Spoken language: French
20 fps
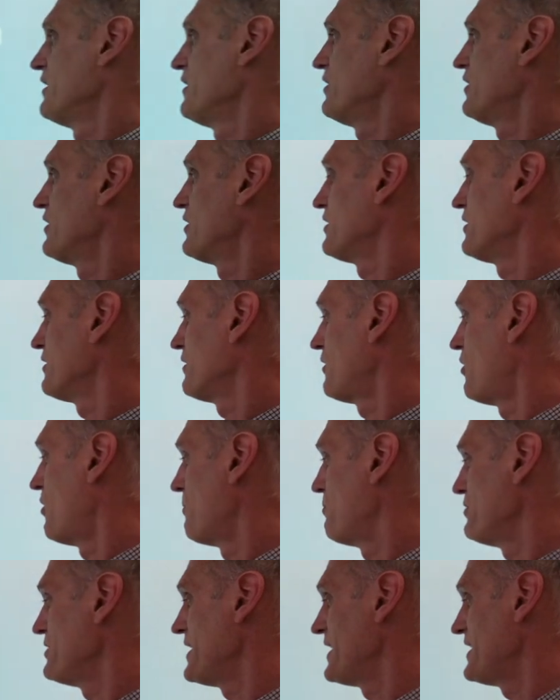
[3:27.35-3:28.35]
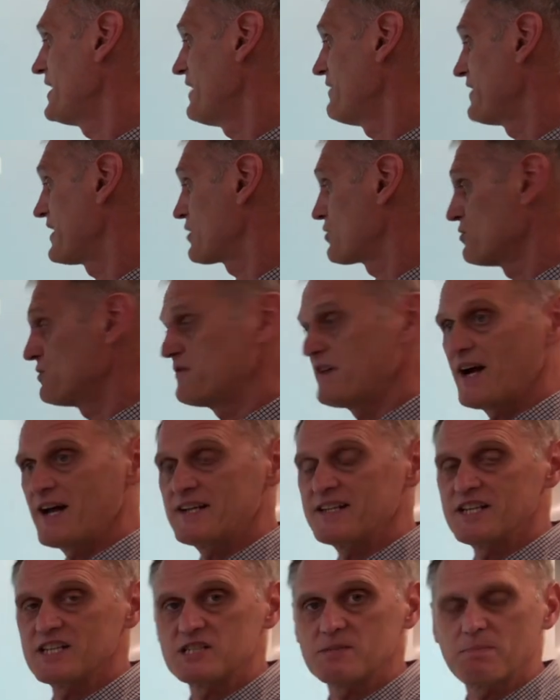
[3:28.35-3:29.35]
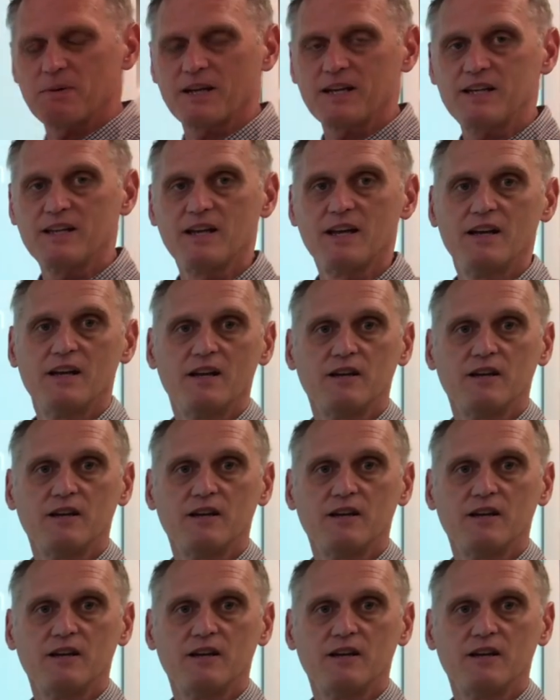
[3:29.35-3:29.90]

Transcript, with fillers: Euh, on peut y aller avec ouvert d'esprit.